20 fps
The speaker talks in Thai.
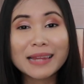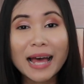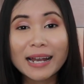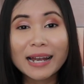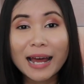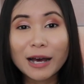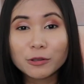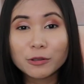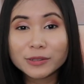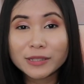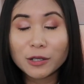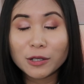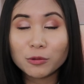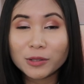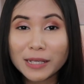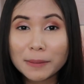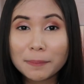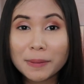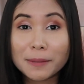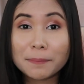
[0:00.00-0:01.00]
ตัดเอาเซล
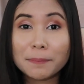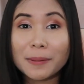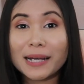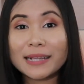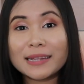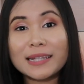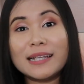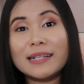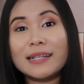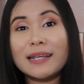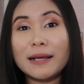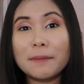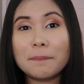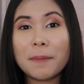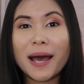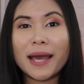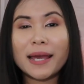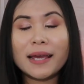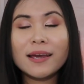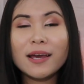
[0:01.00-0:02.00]
ล์ที่ผิดปกติทิ้ง
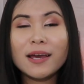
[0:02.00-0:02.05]
ไป